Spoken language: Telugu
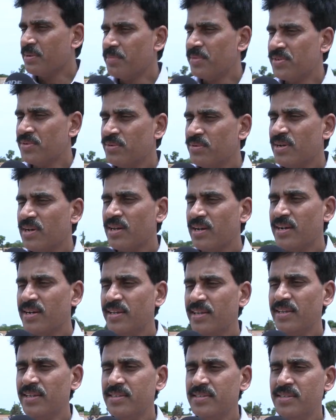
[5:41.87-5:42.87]
పర్మిషన్
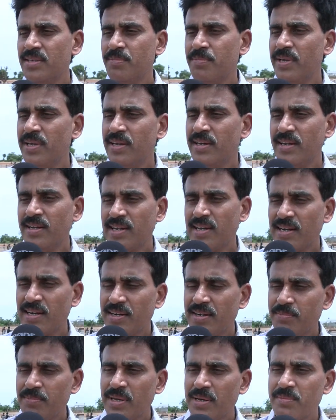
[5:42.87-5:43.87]
ఆల్రెడీ సిపి గారికి
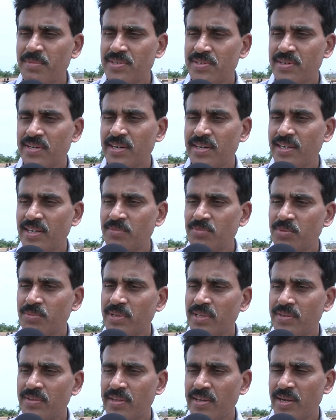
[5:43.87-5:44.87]
ఆల్రెడీ పర్మిషన్ అడిగాము
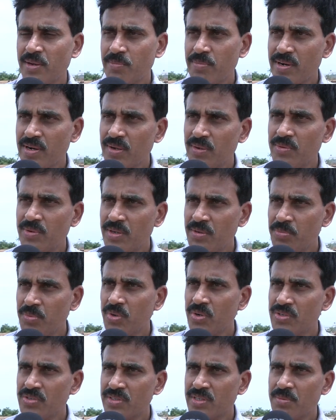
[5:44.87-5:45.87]
భద్రతా ఏర్పాట్లు కూడా
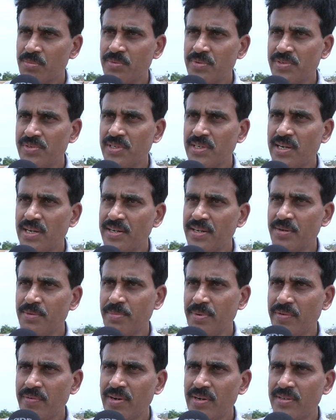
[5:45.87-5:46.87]
పోలీస్ తరపు నుంచి కానీ ఇటు
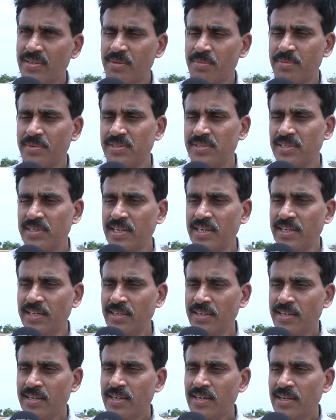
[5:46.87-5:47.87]
ప్రైవేట్ తరపు నుంచి కానీ
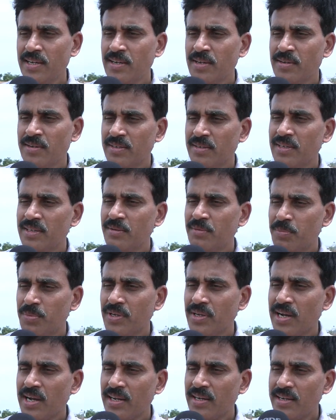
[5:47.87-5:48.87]
ఈ
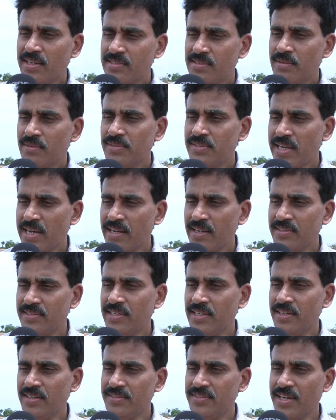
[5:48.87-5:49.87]
ఇప్పుడు కాంగ్రెస్కు జన
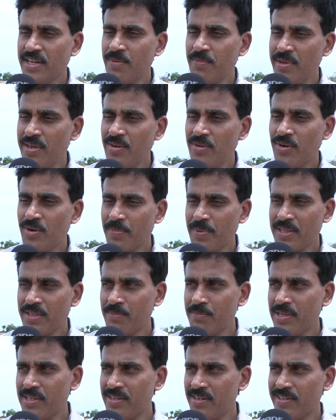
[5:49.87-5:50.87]
జనమే ఒక పెద్ద
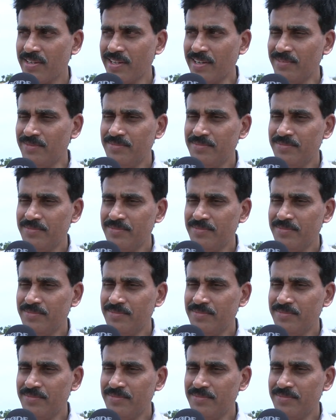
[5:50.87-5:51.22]
భద్రత